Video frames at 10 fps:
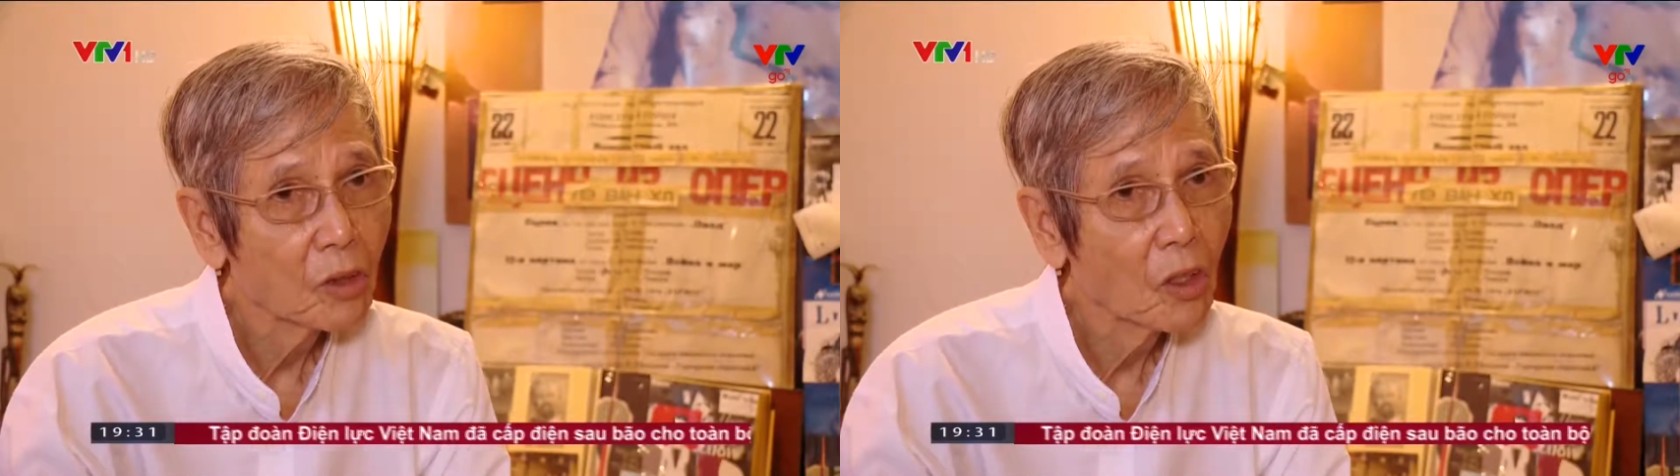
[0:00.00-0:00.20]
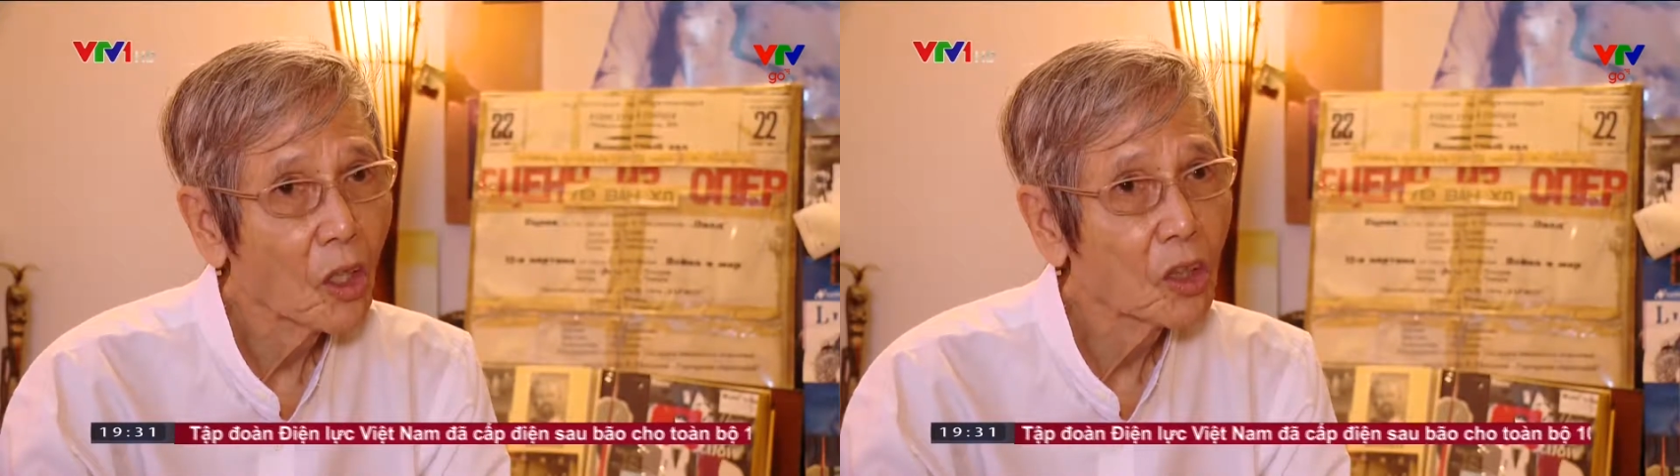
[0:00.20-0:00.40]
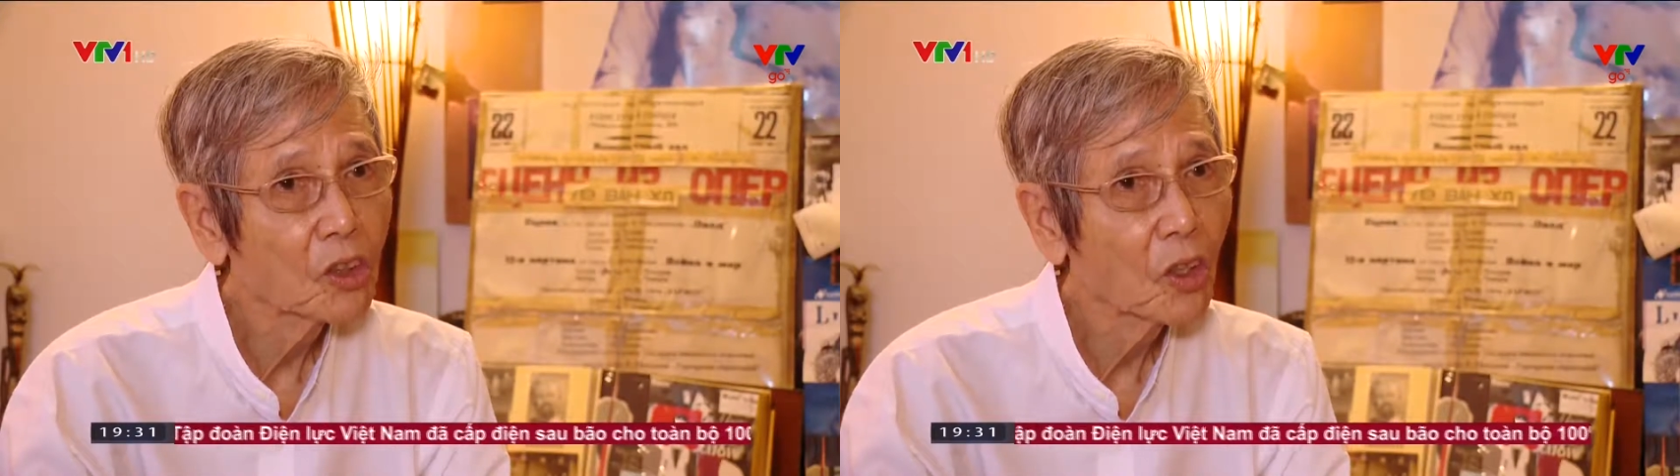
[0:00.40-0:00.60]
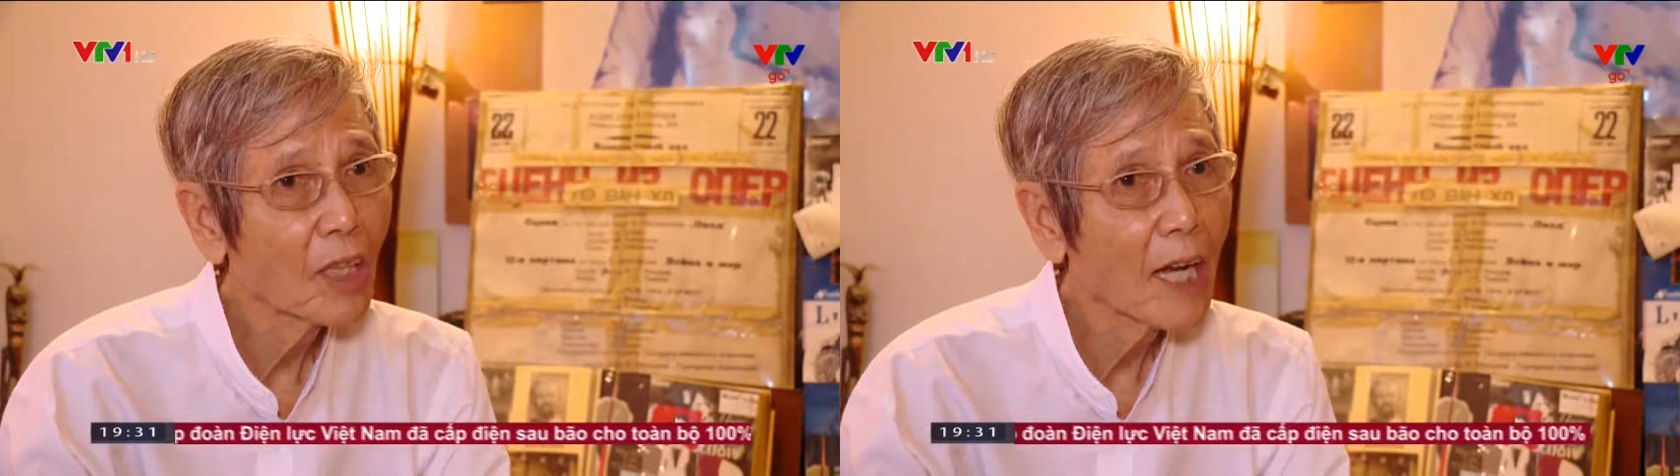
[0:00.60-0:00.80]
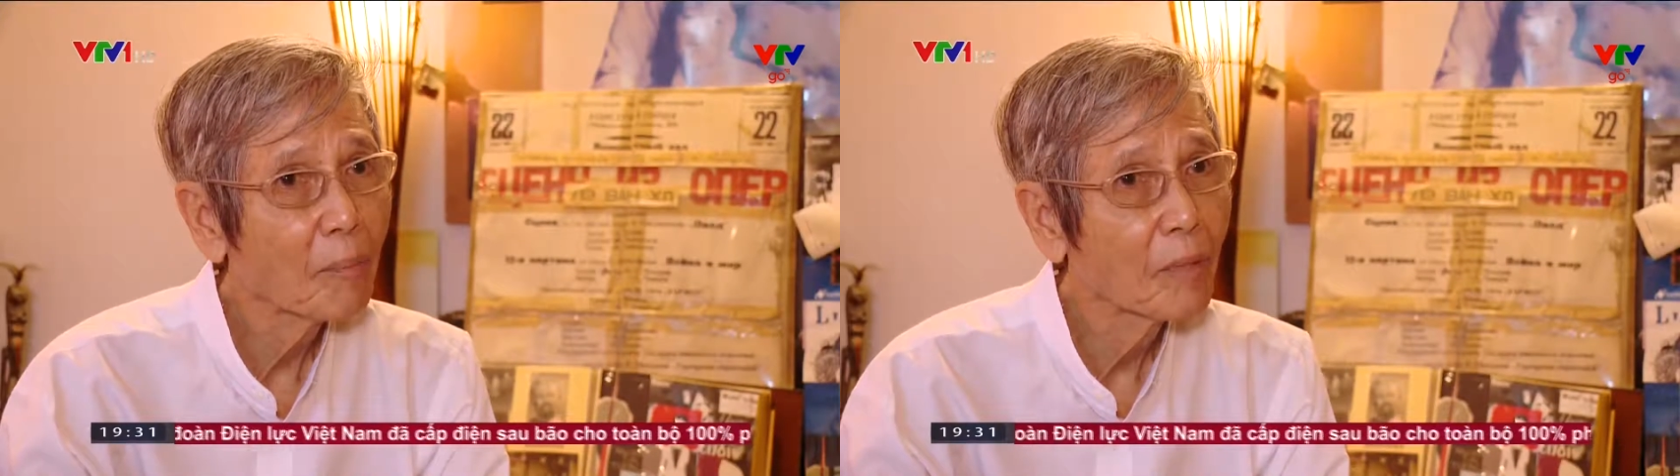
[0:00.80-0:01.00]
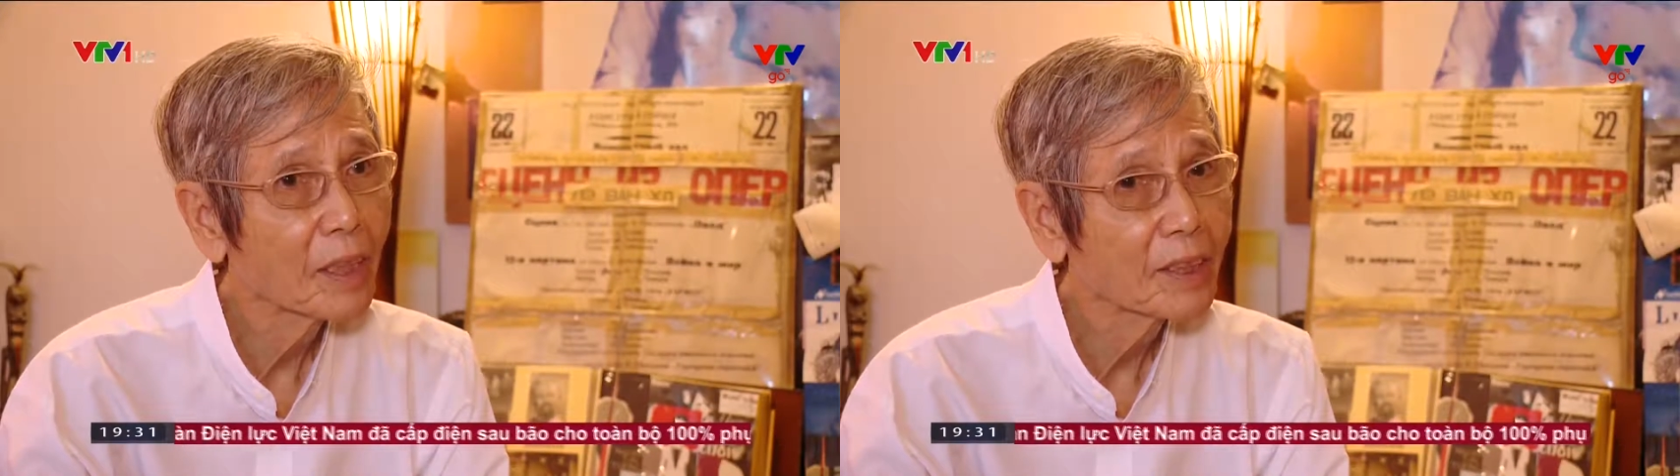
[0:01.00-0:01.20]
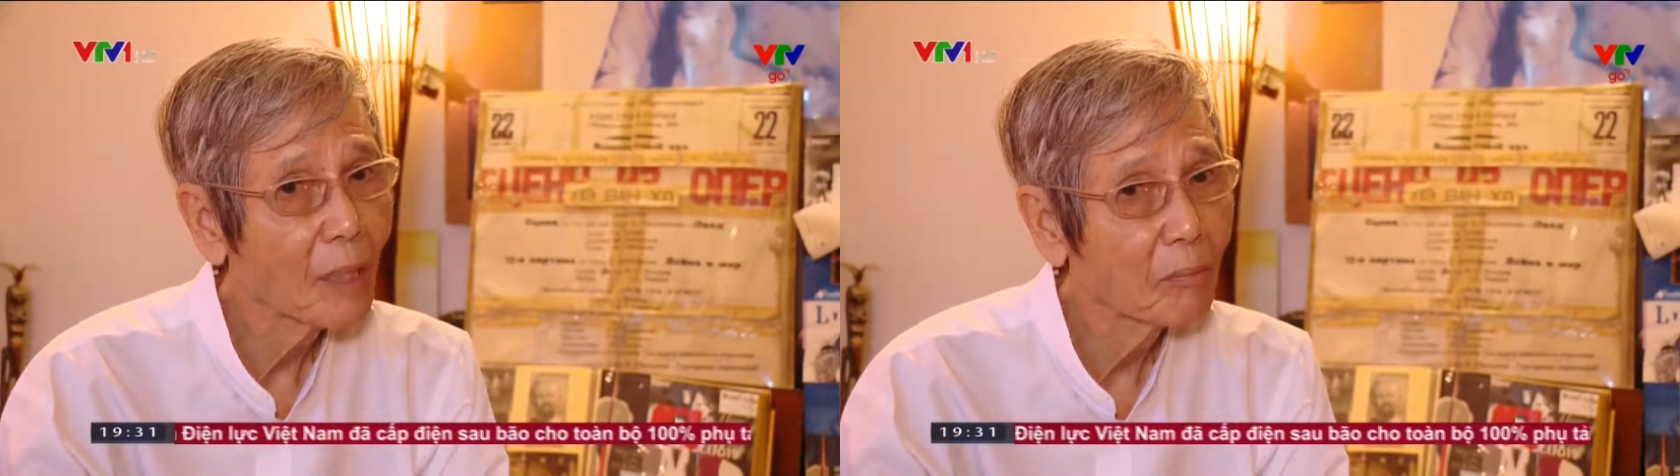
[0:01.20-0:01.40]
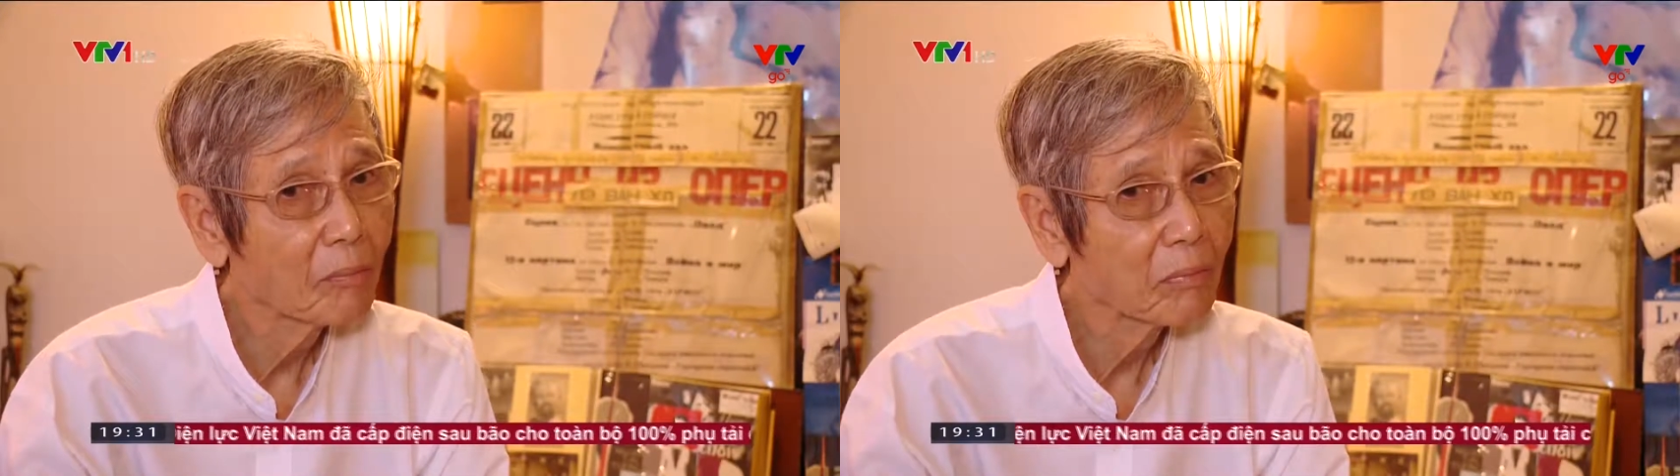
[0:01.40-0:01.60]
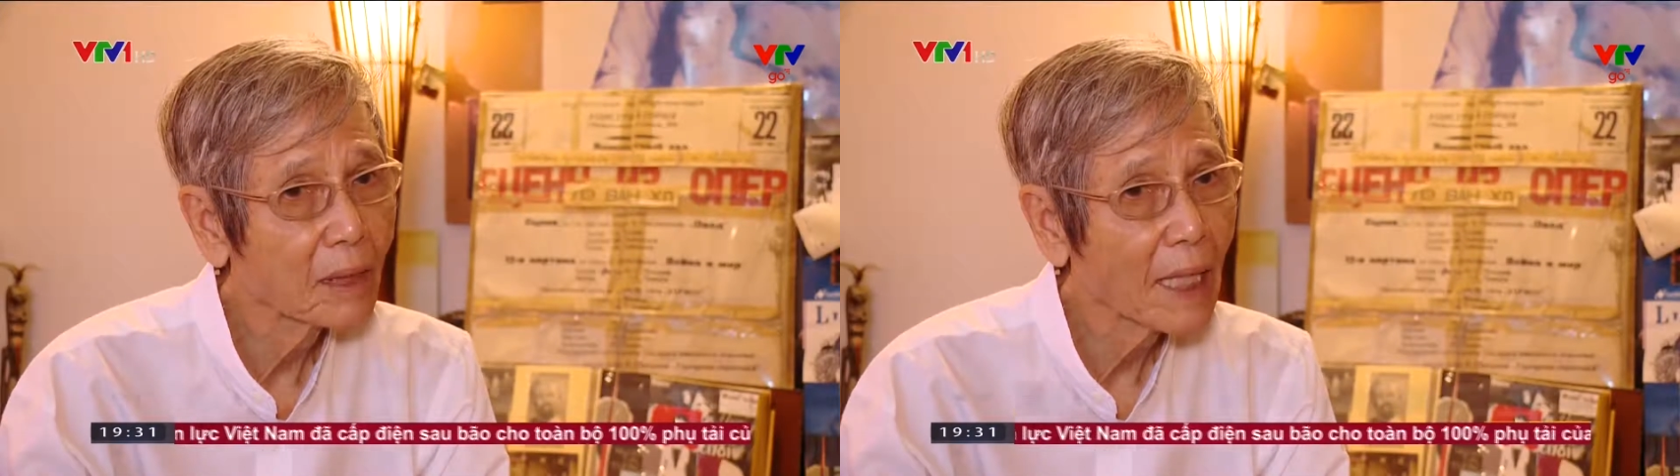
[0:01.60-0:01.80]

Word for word: tôi nói cho cả một cái dòng